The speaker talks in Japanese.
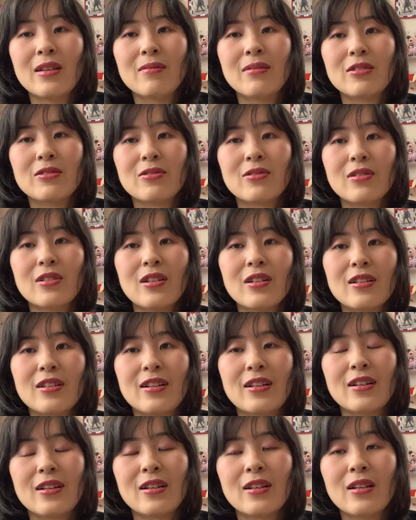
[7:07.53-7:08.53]
まあ、そっか
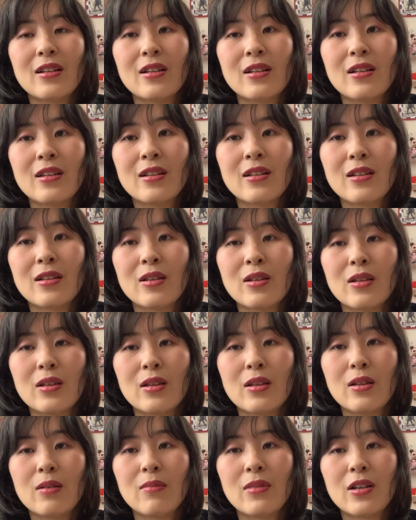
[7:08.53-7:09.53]
ら
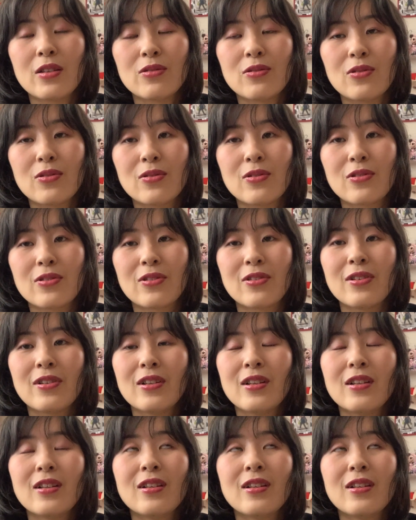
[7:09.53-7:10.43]
今のところ